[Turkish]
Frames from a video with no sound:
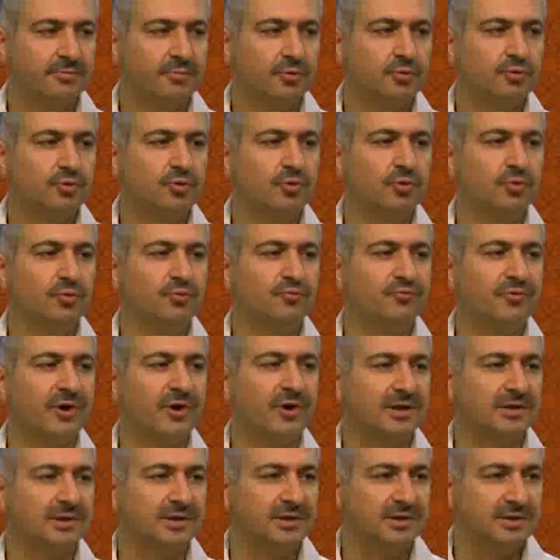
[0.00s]
bütün
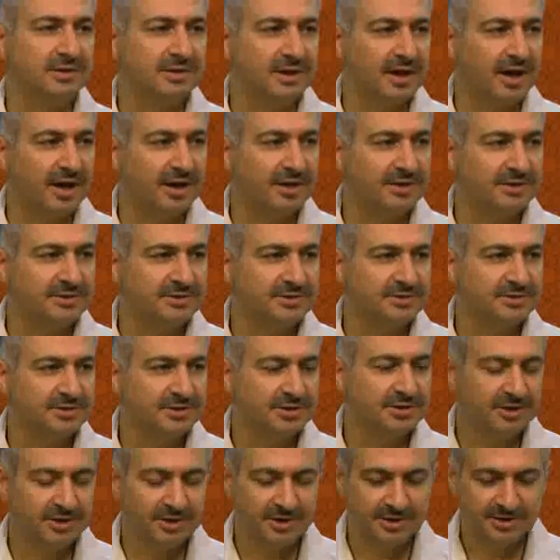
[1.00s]

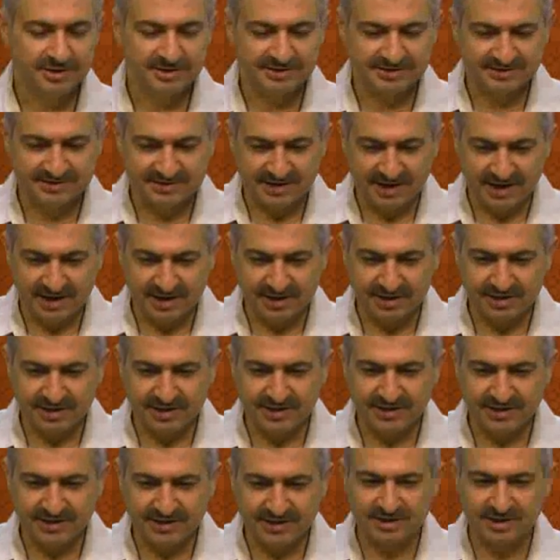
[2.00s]
varlıklar
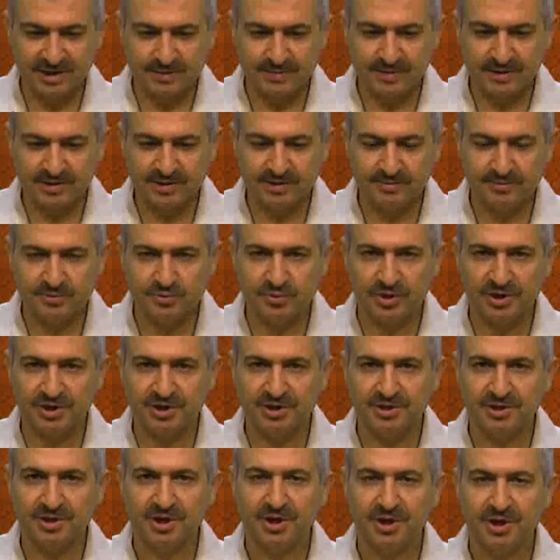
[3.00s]
zahiri nazarda baktığımız
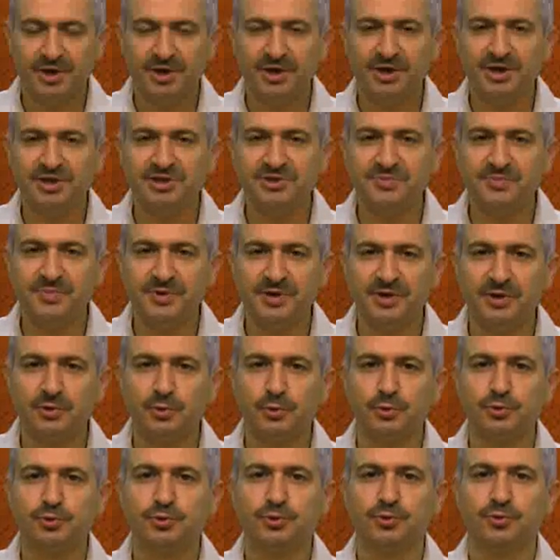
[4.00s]
vakit hiçbir
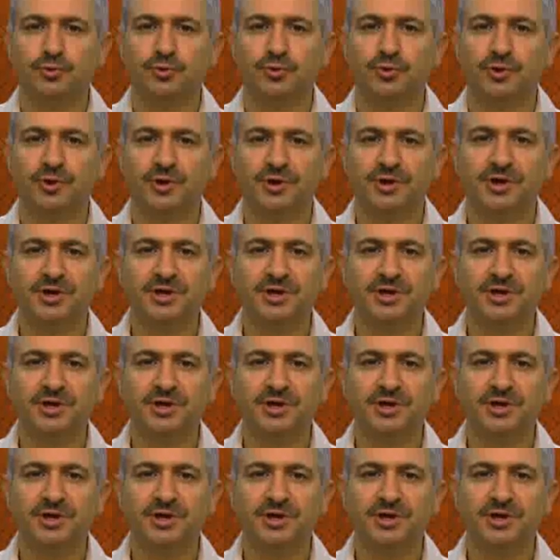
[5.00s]
gücü,